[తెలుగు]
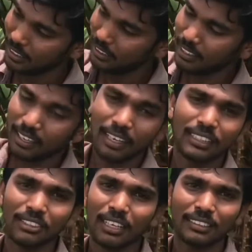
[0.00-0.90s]
ఇట్లా
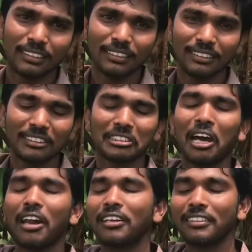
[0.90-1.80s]
న్యాచురల్గా చేసింది
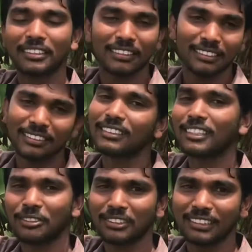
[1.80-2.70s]
చాలా ఇంట్రెస్ట్ అయితే
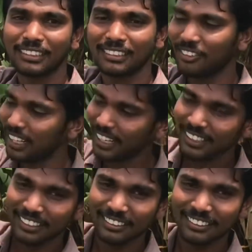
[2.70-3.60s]
ఇంట్రెస్ట్ వచ్చింది ఓకే
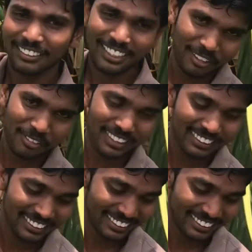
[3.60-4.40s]
థ్యాంక్ ఫ్రెండ్స్